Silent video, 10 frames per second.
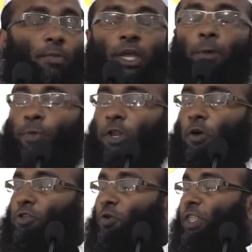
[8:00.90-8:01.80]
மிகப்பெரிய
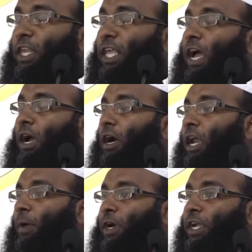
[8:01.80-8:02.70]
ஒரு சோதனையாக
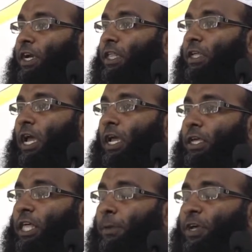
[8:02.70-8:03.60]
காணப்படுகின்றது
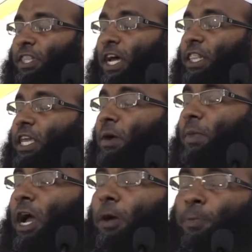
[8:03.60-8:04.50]
இதை பற்றி
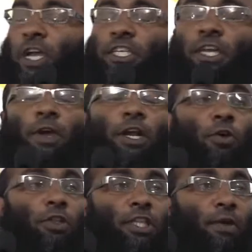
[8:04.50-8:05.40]
அதிகமாக பேச
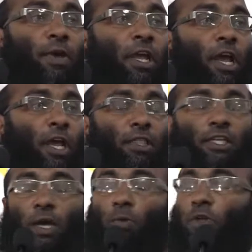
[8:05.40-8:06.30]
வேண்டிய ஒரு தேவை
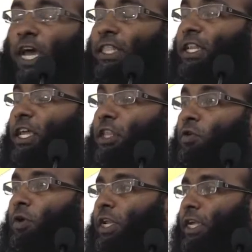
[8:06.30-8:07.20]
இந்த சமுதாயத்தில்
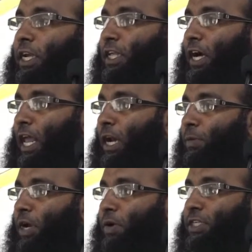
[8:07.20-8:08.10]
இருந்து கொண்டிருக்கின்றது காரணம்
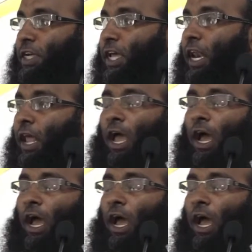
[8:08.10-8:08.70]
என்னவென்று சொன்னால்